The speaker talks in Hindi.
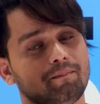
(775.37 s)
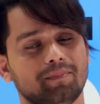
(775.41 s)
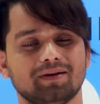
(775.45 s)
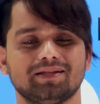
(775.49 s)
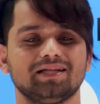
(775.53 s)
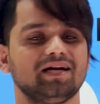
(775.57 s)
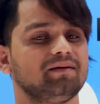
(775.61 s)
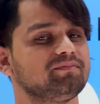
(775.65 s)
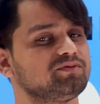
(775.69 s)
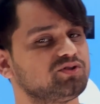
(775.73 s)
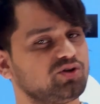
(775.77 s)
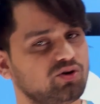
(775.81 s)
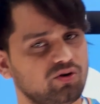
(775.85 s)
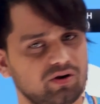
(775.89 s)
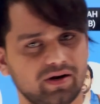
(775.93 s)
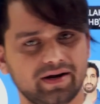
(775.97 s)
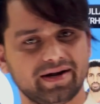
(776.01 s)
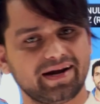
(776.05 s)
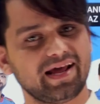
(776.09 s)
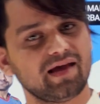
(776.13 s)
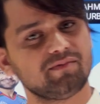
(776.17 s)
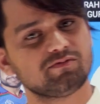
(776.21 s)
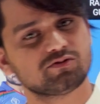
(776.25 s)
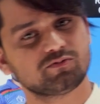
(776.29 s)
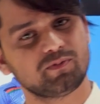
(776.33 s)
मतलब जिन्होंने
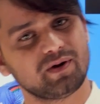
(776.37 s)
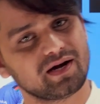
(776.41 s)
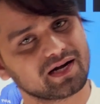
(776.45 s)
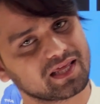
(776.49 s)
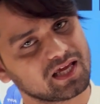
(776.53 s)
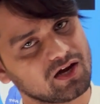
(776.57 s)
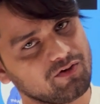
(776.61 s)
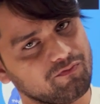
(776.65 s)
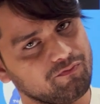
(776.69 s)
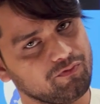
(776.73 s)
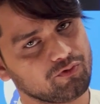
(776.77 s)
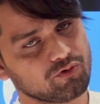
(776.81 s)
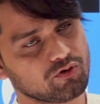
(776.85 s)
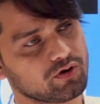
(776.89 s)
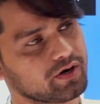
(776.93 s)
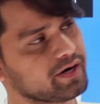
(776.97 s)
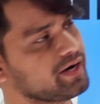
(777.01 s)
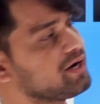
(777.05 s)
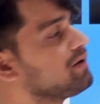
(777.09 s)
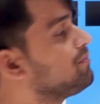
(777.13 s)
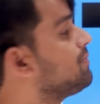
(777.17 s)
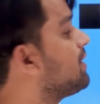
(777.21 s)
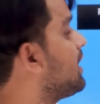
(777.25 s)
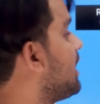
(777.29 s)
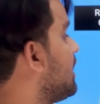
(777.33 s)
टाइम स्पेंड किया उन्होंने
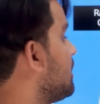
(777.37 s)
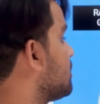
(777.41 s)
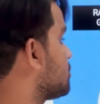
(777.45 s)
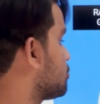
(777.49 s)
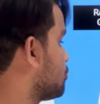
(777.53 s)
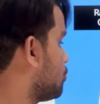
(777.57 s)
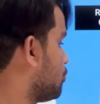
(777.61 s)
रन बनाए